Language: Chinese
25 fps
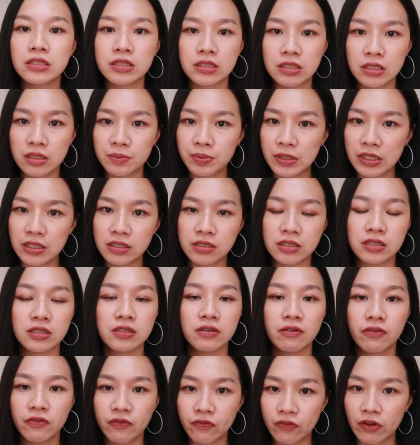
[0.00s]
C P 值
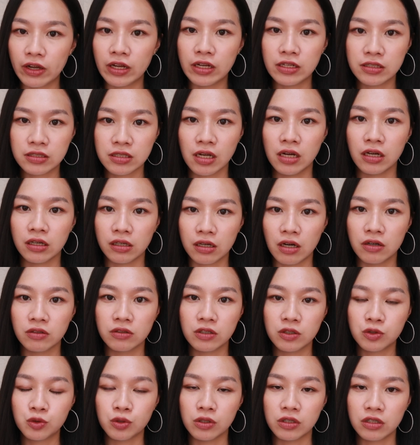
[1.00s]
非常高
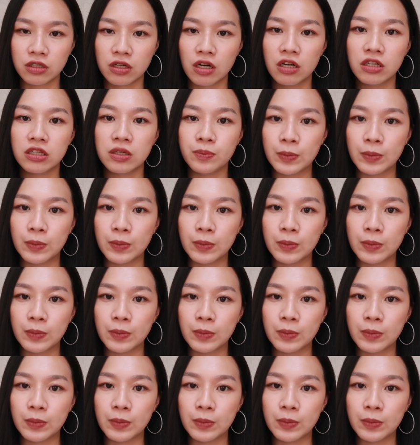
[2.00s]
的唇膏，